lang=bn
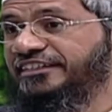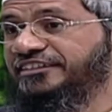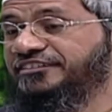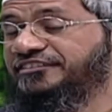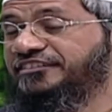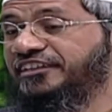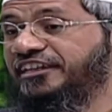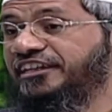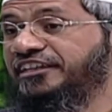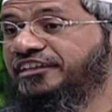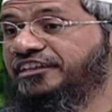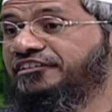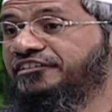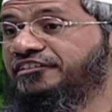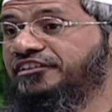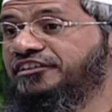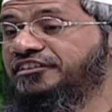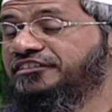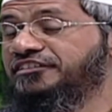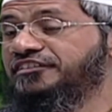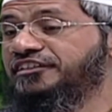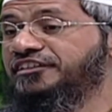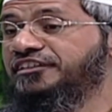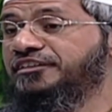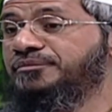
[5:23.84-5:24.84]
আমাদের
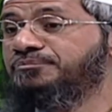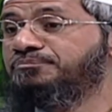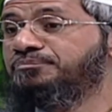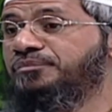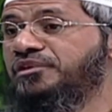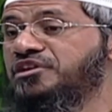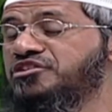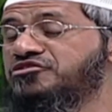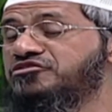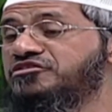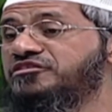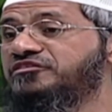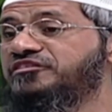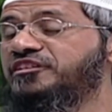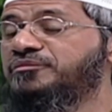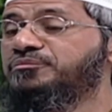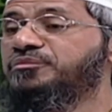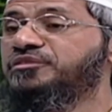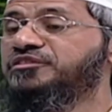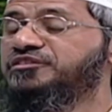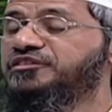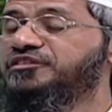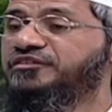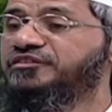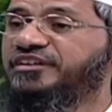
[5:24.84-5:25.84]
ধৈর্য আর অধ্যবসায়
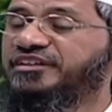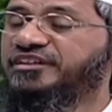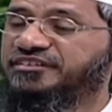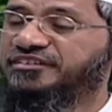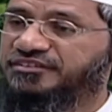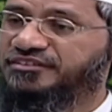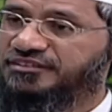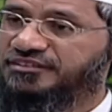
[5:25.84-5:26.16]
বাড়বে